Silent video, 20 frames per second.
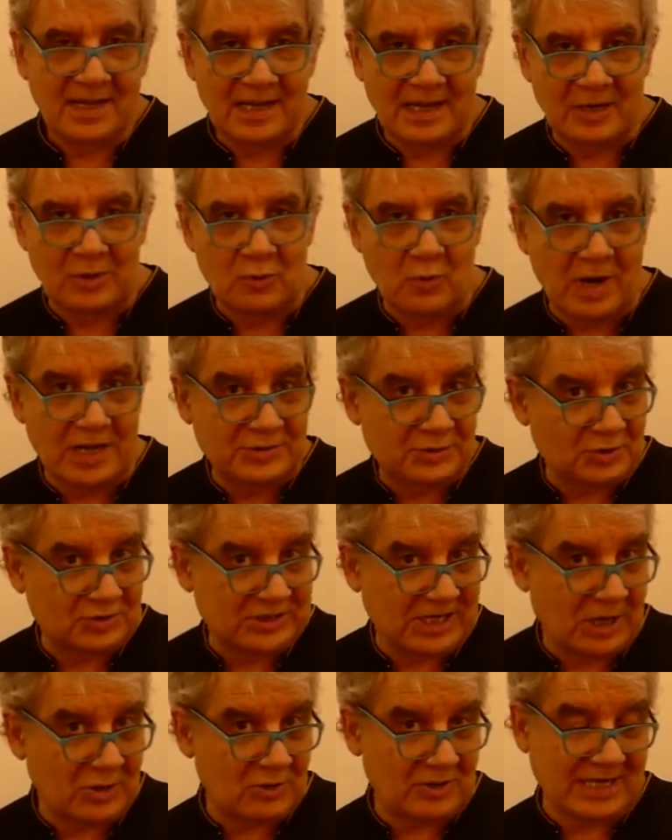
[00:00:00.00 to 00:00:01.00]
El 4
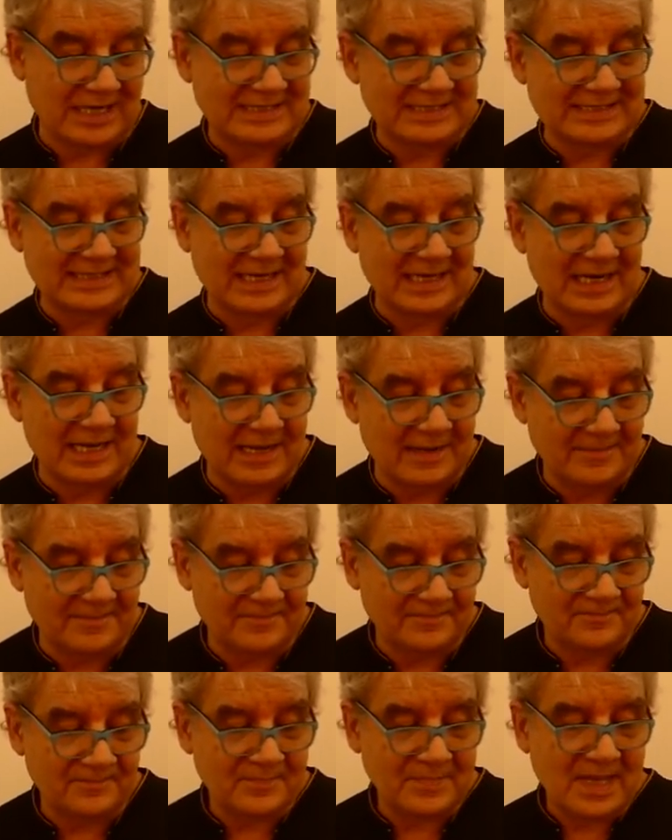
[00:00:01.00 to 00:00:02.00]
ya lo
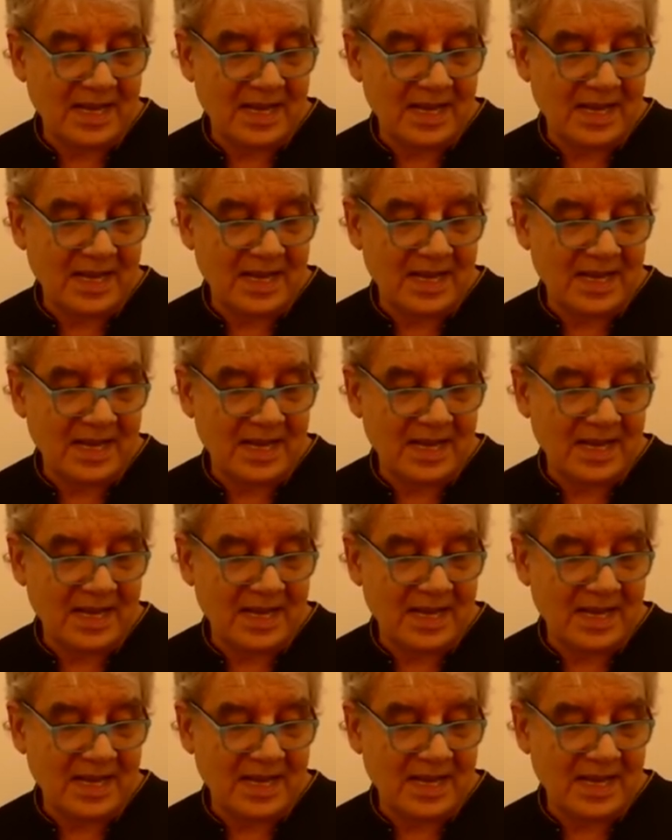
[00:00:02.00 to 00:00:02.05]
cancelé,